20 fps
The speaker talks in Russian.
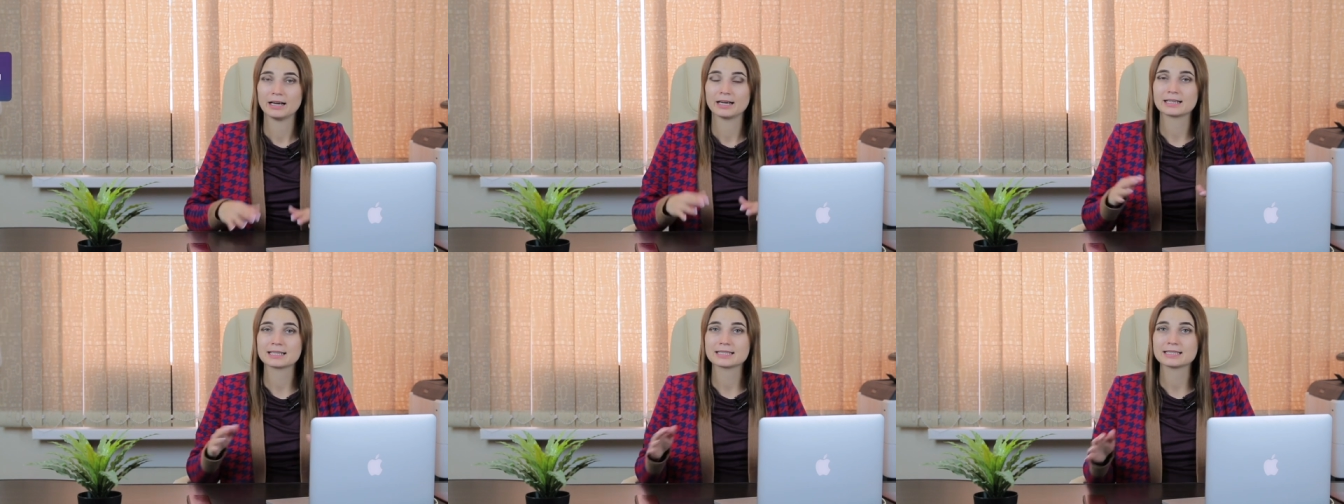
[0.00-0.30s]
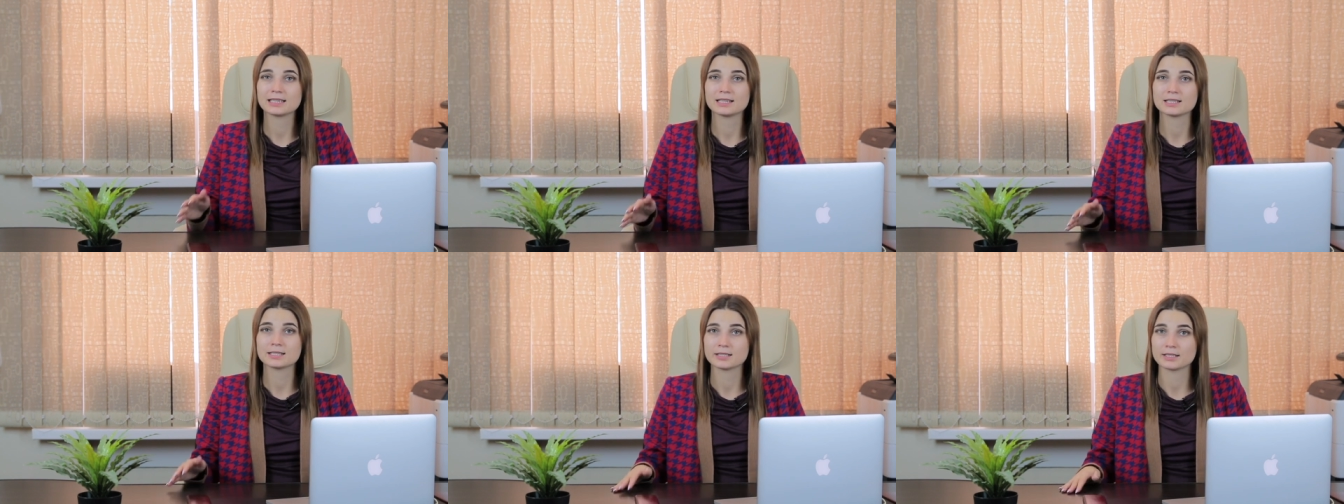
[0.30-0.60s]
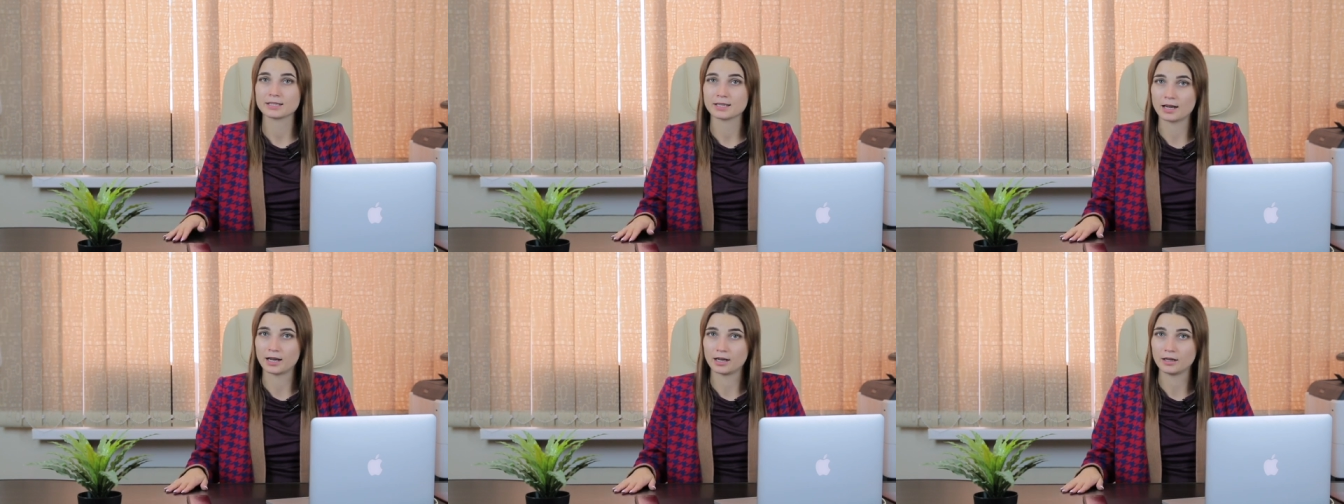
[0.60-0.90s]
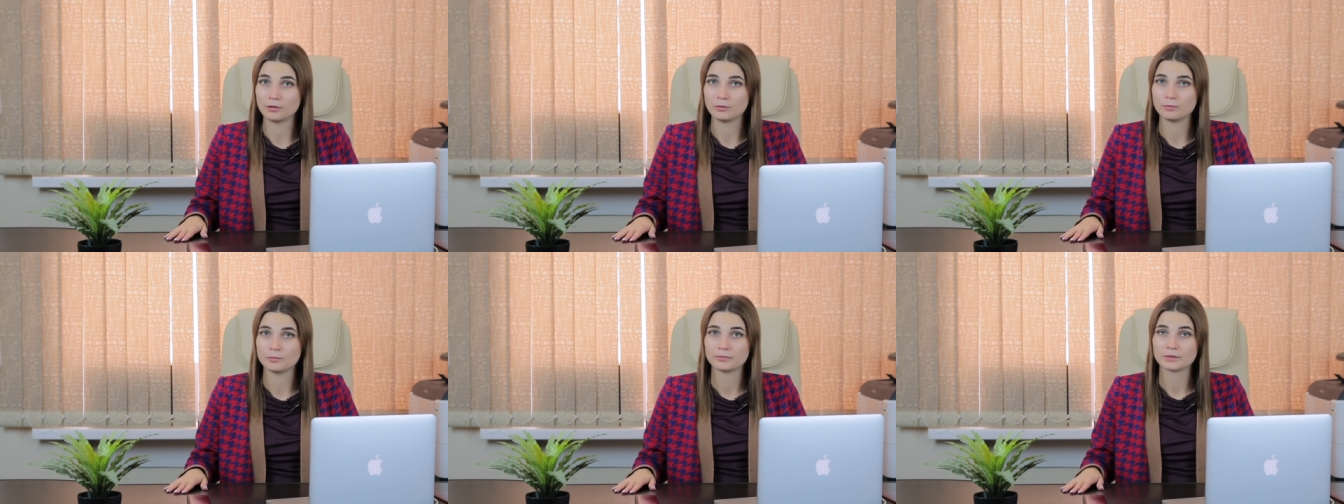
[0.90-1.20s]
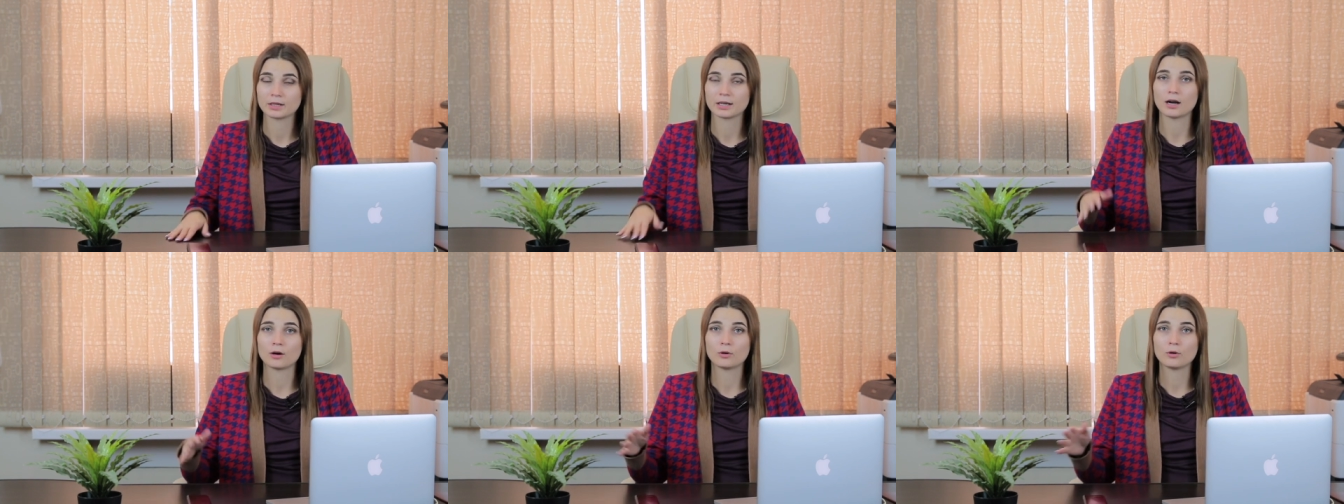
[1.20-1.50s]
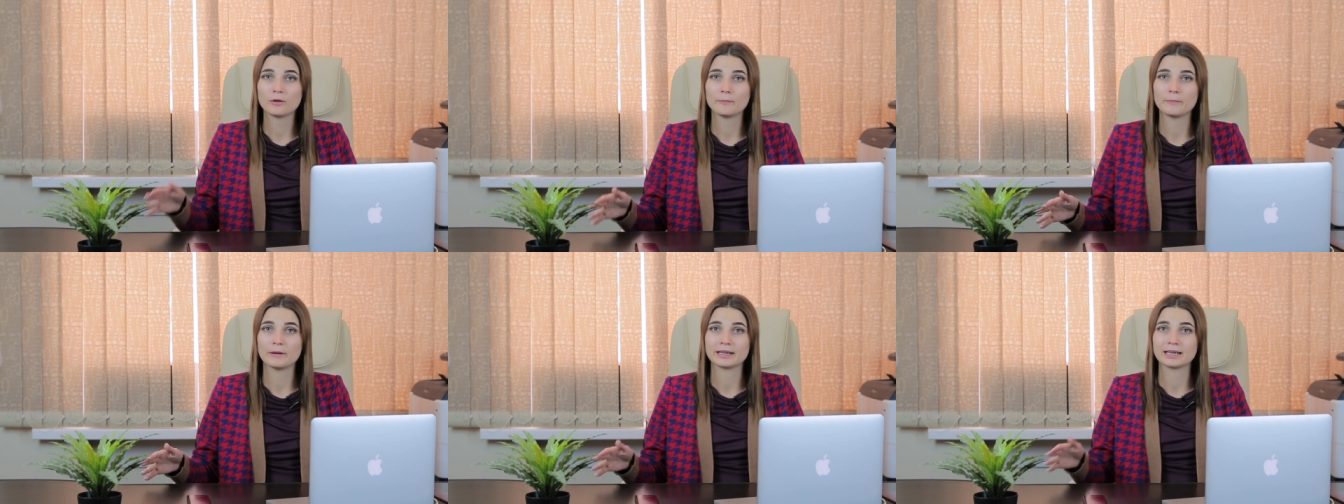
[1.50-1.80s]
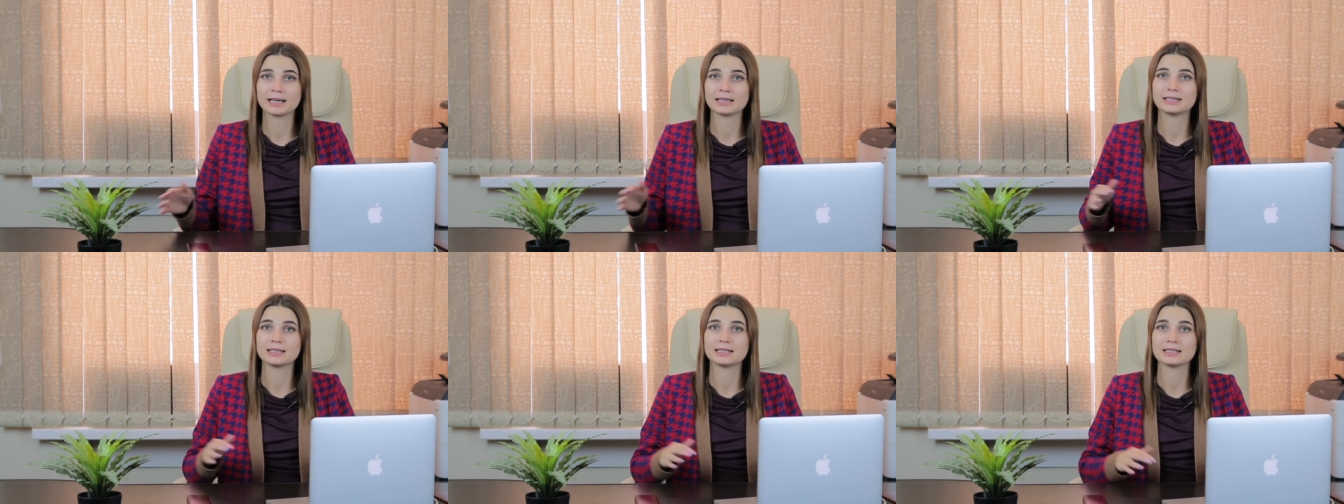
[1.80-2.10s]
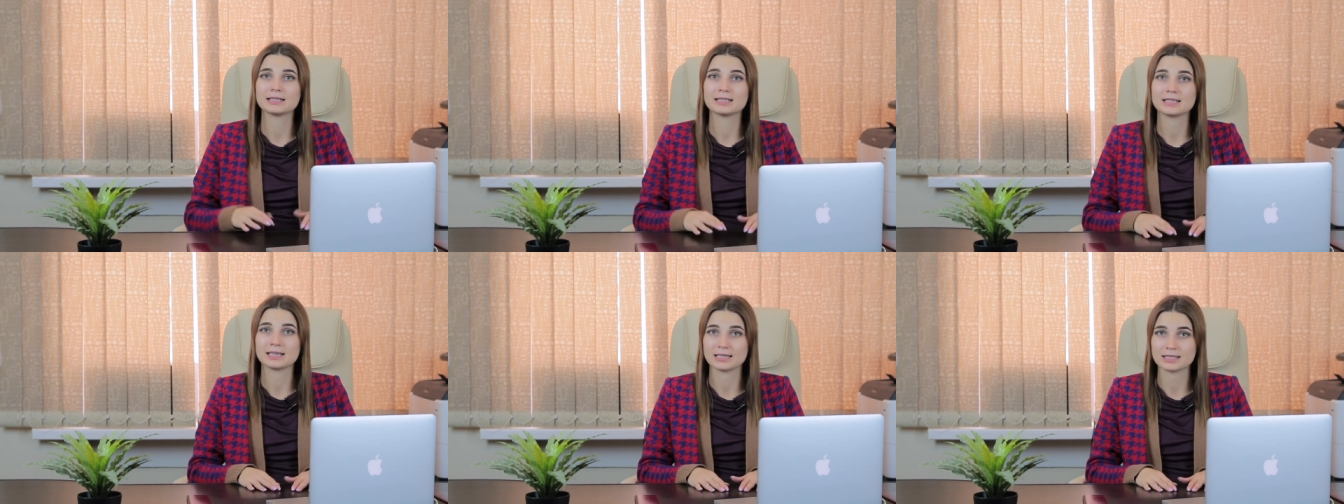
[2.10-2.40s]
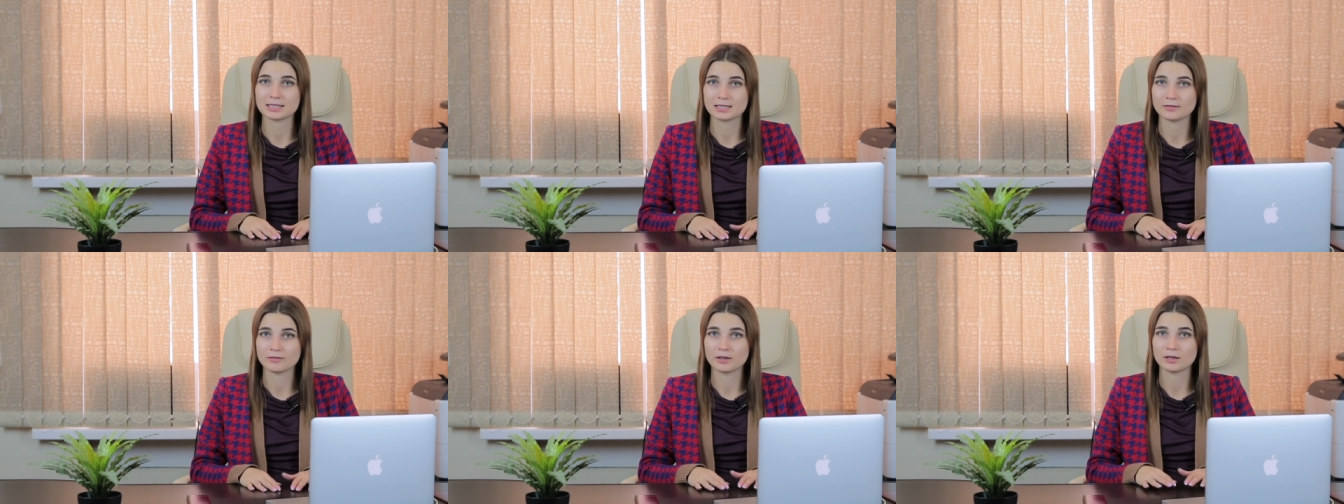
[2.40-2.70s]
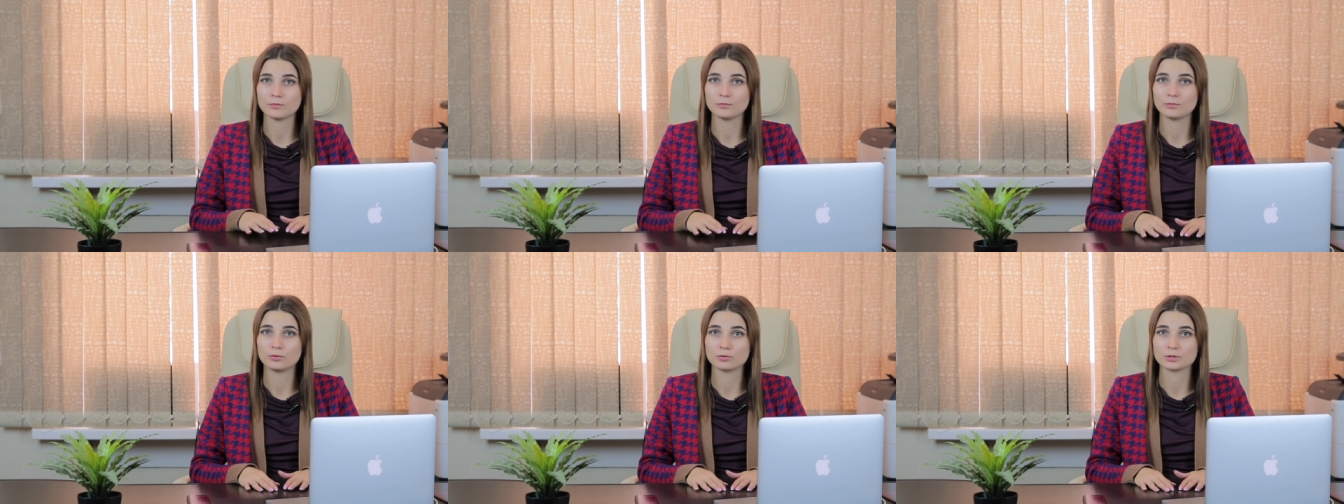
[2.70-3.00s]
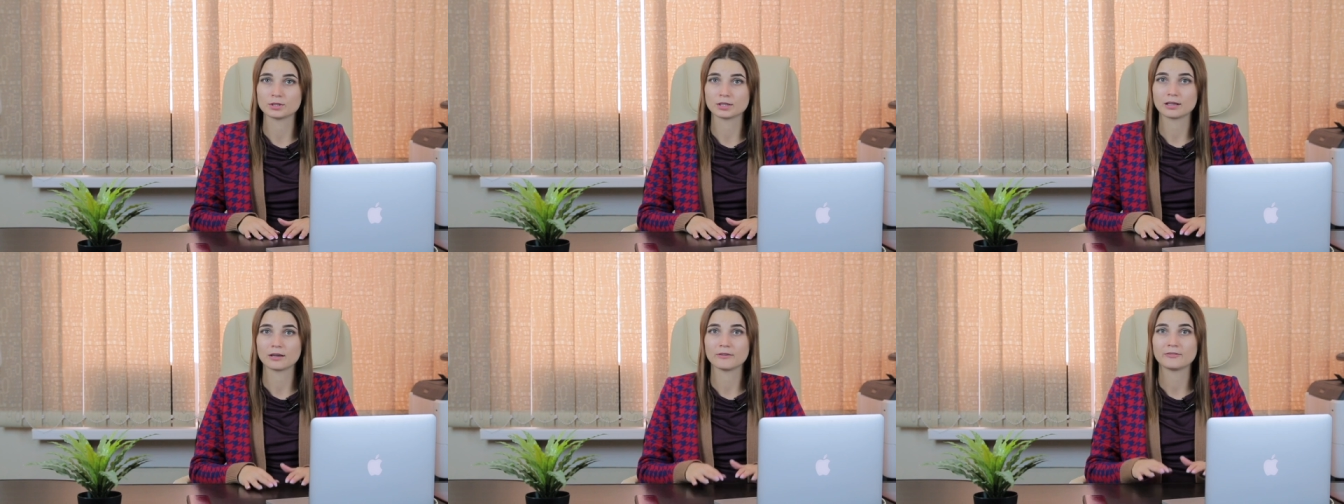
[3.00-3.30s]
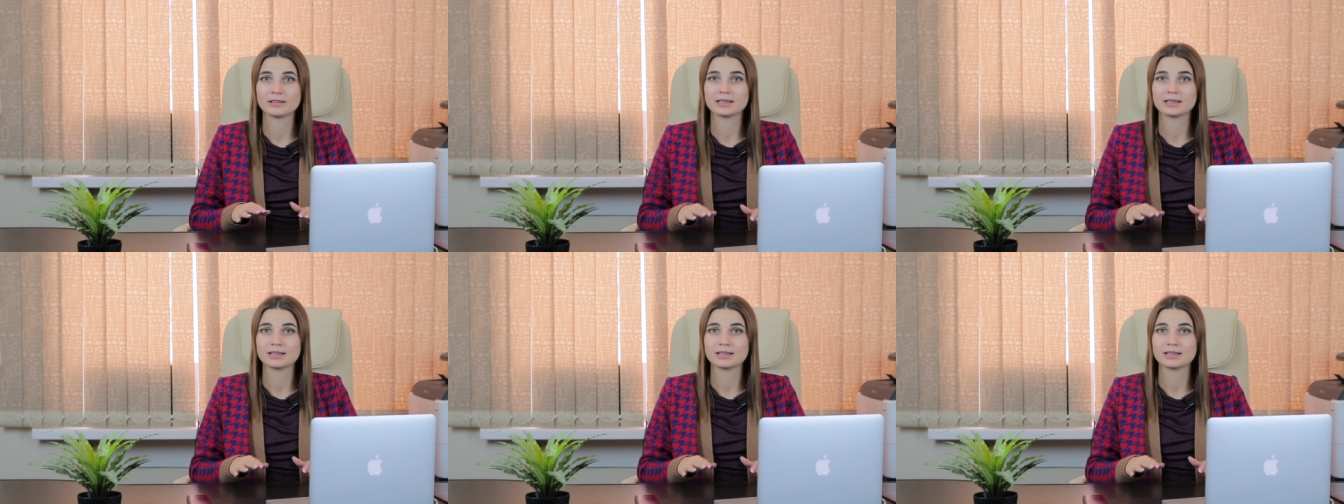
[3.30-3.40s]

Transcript: Разъясняю. Какой порядок действий будет?